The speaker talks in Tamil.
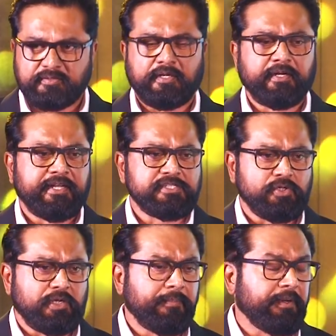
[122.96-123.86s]
சர்டன்
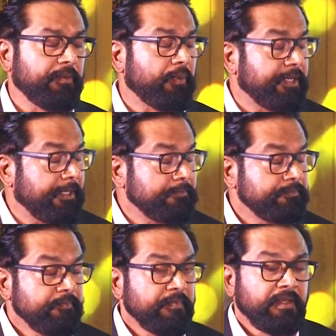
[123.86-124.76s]
கெஸ்ட் டு கம் அண்ட் ஓகே
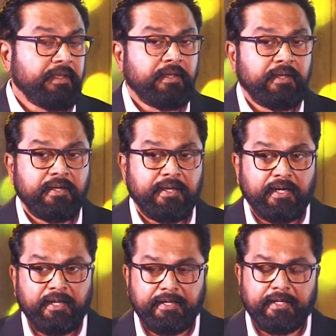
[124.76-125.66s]

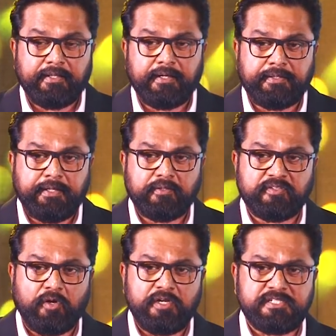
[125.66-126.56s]
அதனால் என்ன
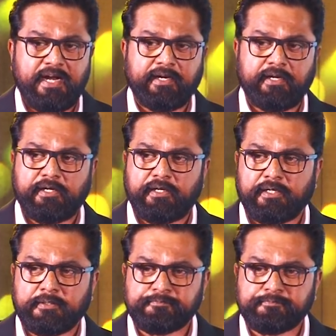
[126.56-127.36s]
இட் ஆல் ஸ்டார்டட் இன்